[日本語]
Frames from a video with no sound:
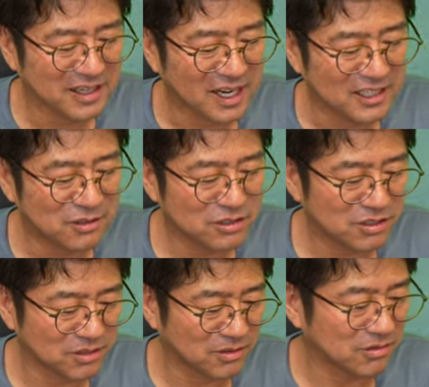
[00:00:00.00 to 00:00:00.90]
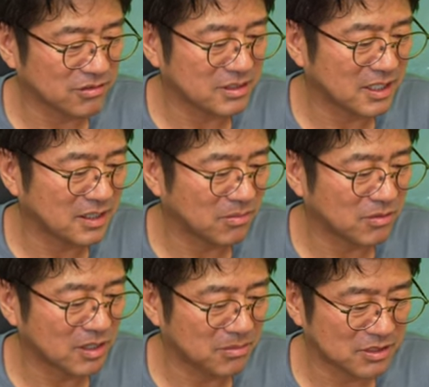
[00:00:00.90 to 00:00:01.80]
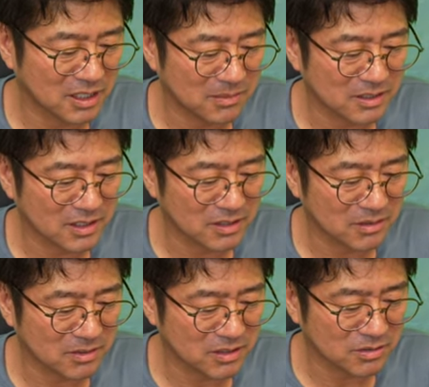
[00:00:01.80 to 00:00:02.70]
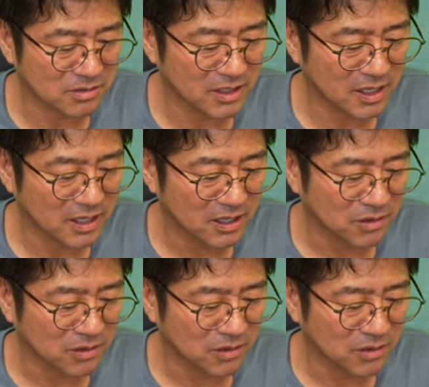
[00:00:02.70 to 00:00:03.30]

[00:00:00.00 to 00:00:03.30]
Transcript: 何をしとんねんこのおっさんって思うかもしれませんけど今ちょっとね